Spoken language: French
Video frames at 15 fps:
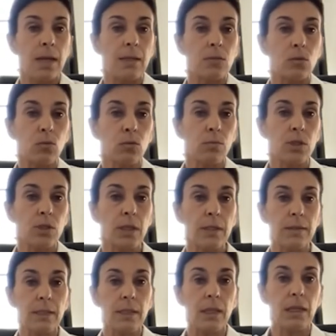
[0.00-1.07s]
et son objet,
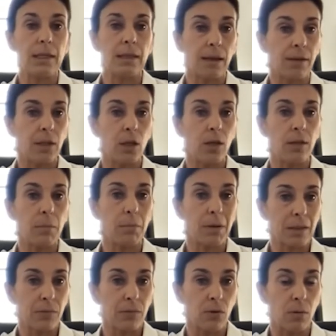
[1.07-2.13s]
c'est les travailleurs des
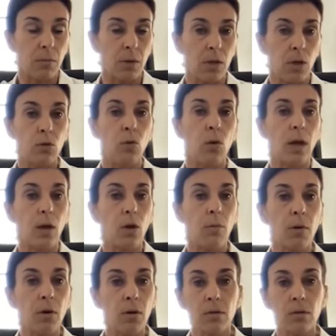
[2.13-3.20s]
plateformes. Donc,
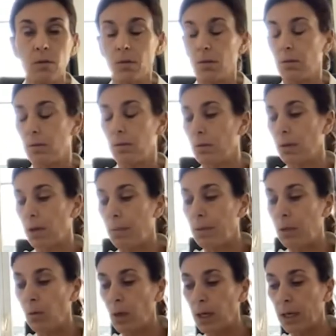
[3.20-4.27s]
comment euh,
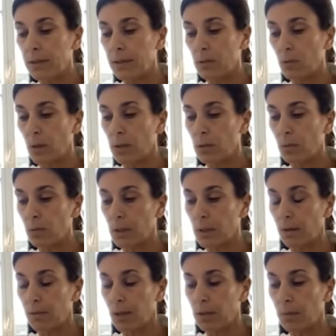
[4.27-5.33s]
améliorer la situation des
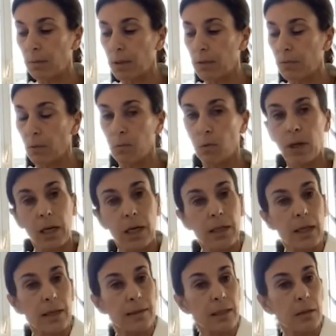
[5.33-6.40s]
travailleurs des plateformes
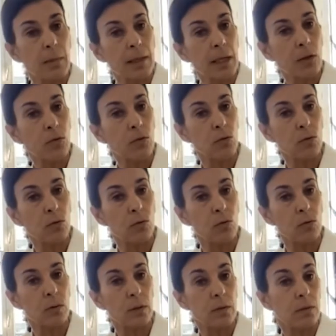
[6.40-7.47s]
c'est
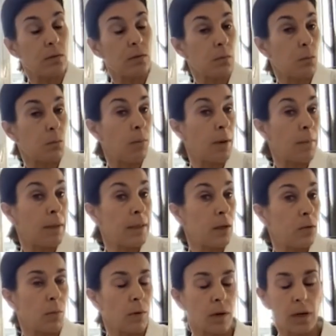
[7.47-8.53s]
une première
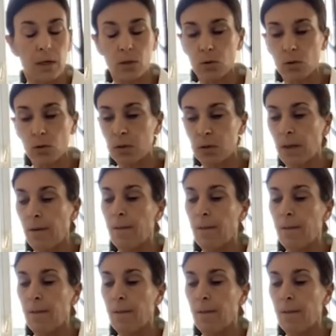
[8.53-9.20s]
manière de prendre la chose.